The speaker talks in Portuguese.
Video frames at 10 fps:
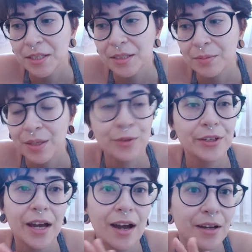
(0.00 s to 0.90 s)
que me
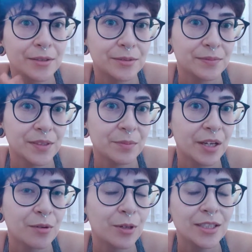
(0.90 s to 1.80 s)
adoraram, que
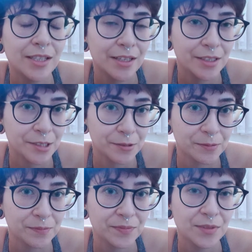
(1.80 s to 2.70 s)
me
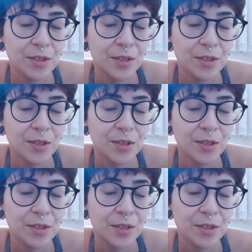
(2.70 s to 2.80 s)
acolheram.